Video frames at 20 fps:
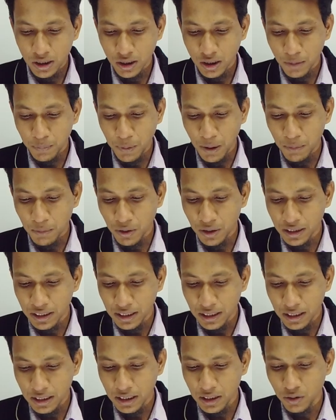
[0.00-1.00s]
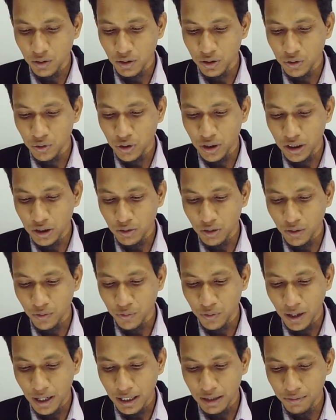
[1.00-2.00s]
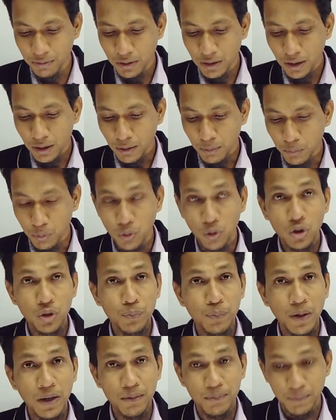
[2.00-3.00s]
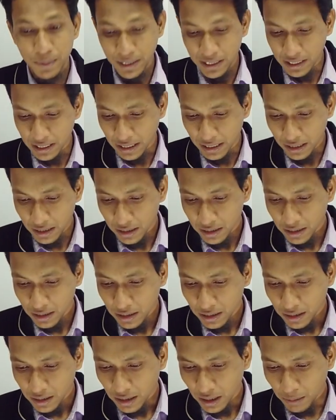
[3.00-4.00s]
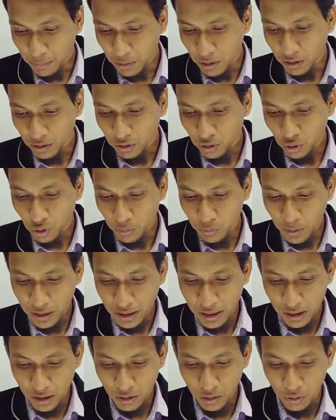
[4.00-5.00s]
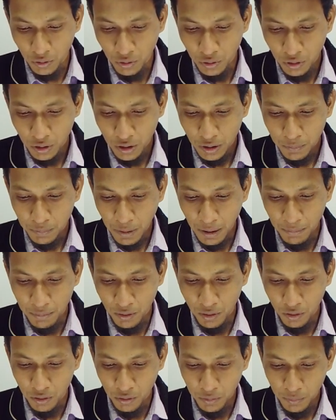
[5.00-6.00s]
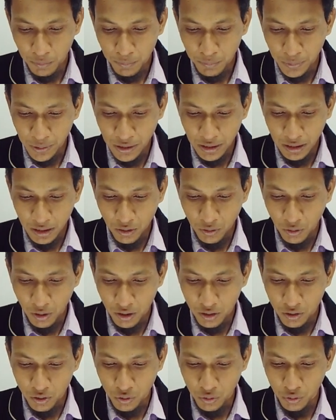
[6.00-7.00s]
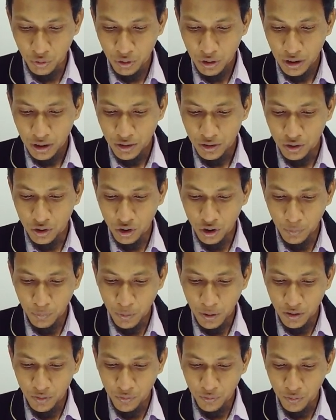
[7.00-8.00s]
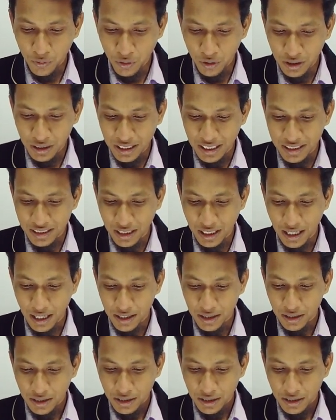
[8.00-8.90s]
ক্ষেত্র প্রাবল্য ই ইকুয়াল টু টেন টুয়ার ফাইভ ভোল্ট পার মিটার এবং চুম্বক ক্ষেত্র প্রাবল্য বি ইকুয়াল টু জিরো পয়েন্ট ফোর টেসলা